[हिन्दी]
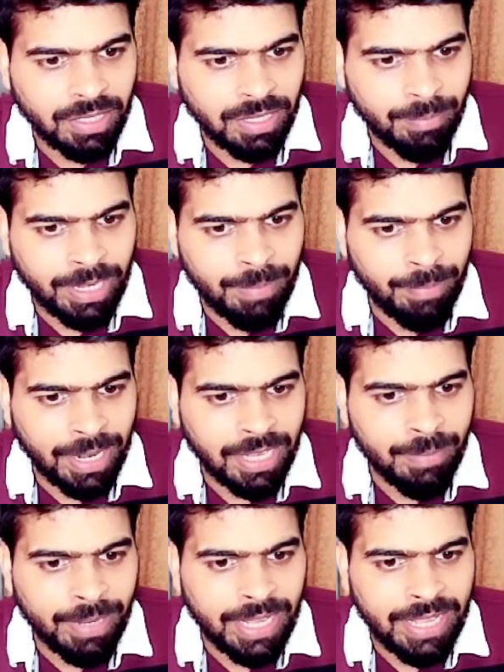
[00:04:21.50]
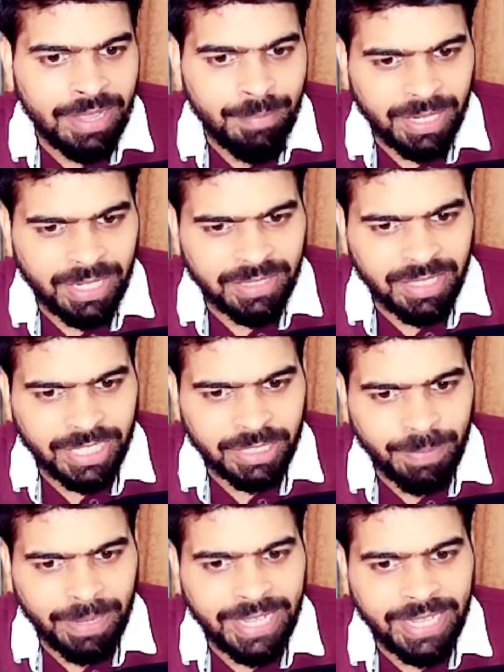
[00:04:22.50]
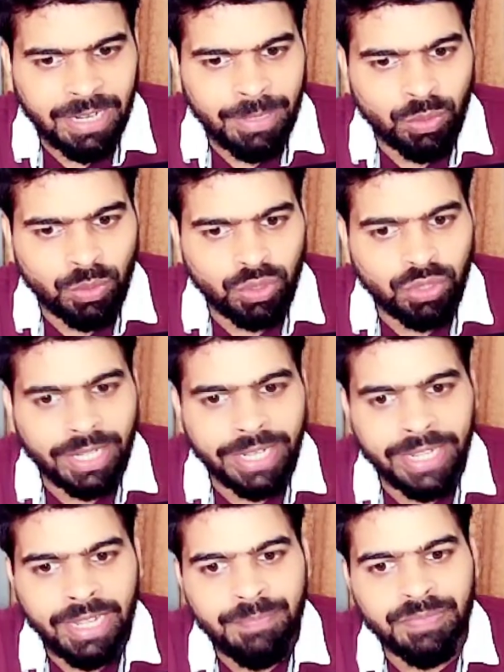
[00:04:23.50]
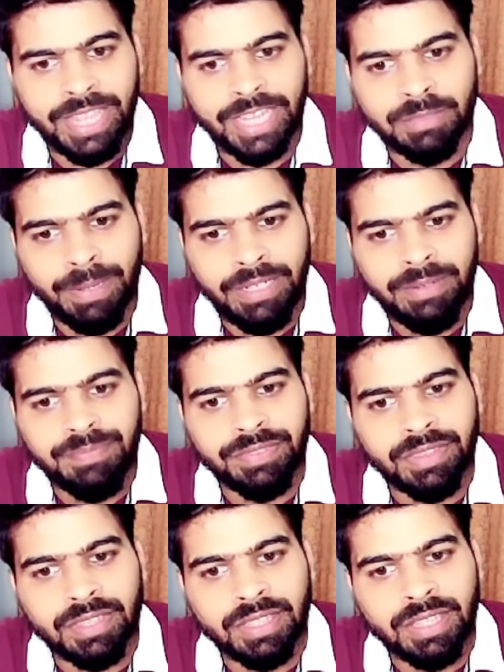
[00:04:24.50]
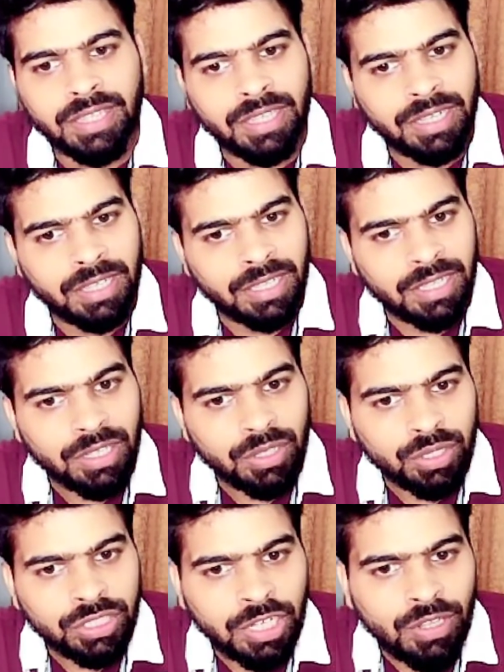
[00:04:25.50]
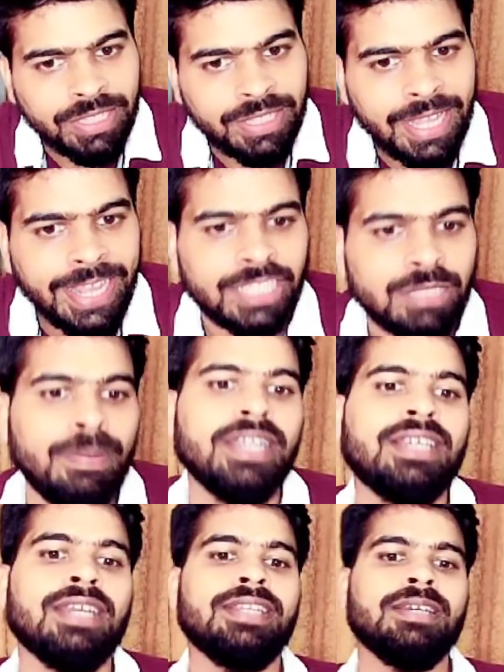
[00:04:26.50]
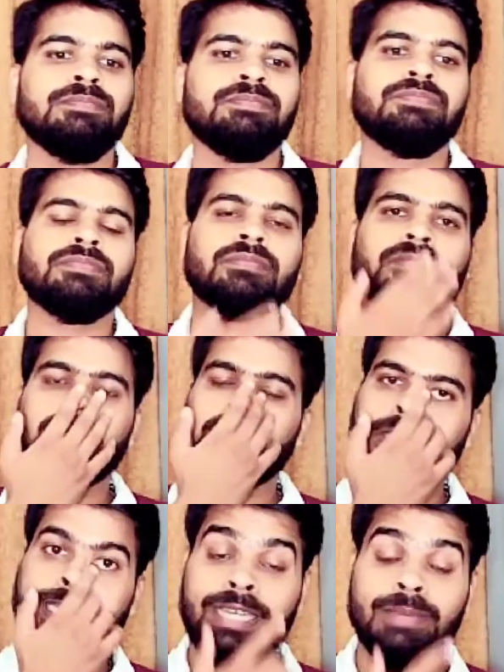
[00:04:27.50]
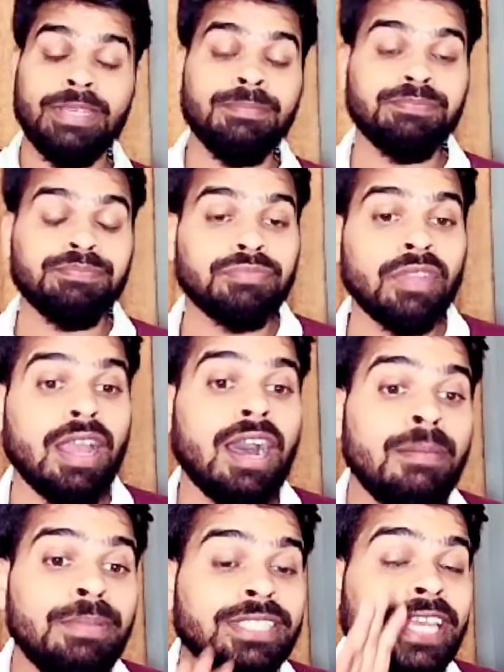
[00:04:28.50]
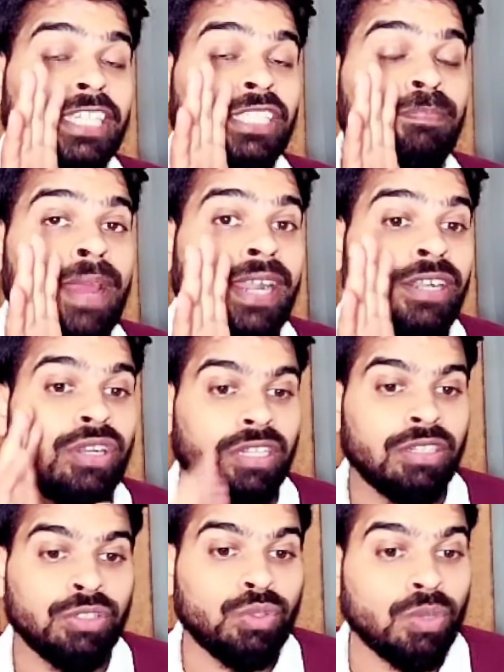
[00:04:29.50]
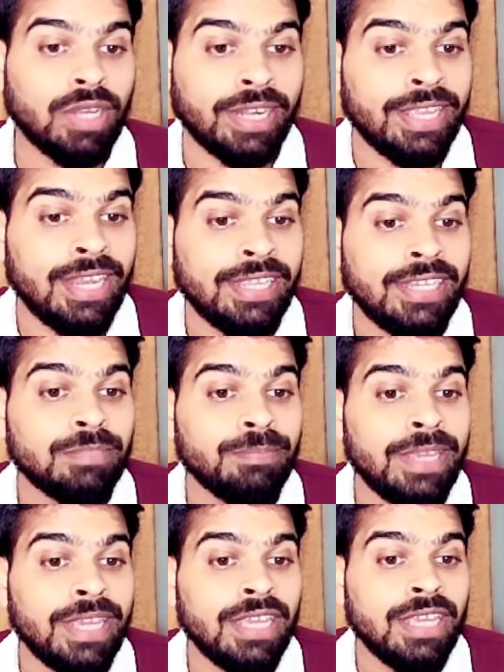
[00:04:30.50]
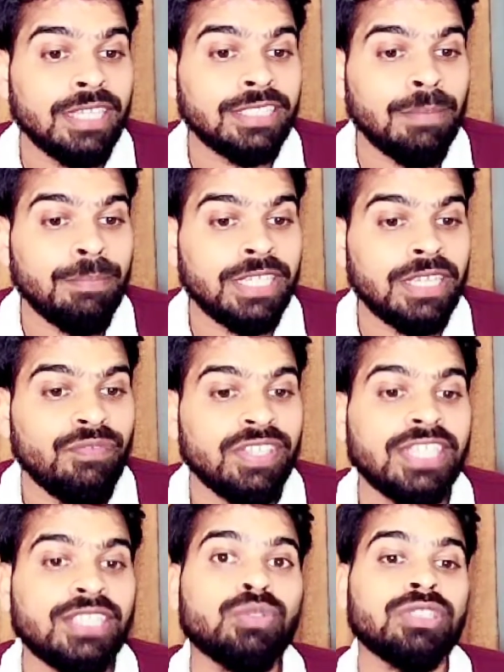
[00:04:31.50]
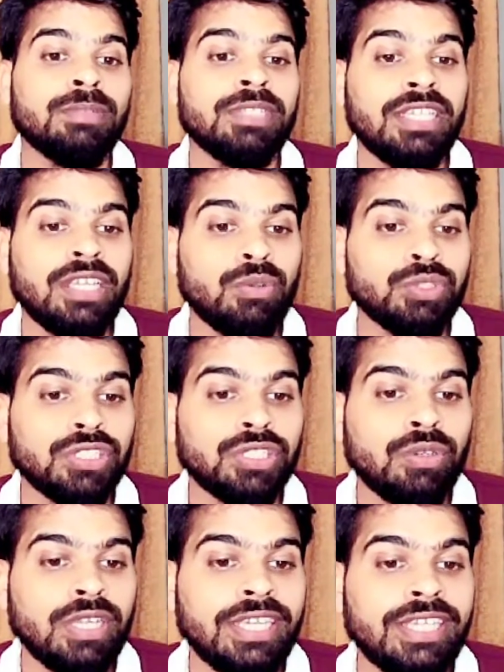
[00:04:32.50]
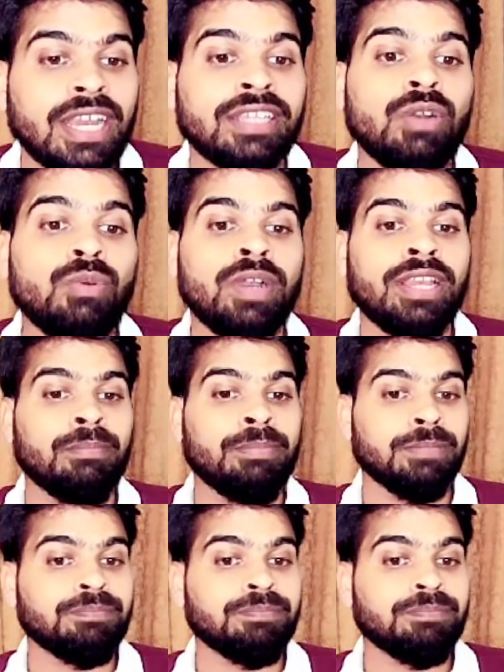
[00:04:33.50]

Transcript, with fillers: मैंने बढ़ा के बनाया है बट इतना एक्सपेंड नहीं करेगा बट कुछ तो करेगा एक्सपेंड चलो इतना एक्सपेंड कर गया ठीक है भाई अब इसके एक्सपेंड तो कर गया लेकिन इसमें इसके पीछे की फिजिक्स को समझने की कोशिश करो कि क्या क्या हुआ यहाँ पे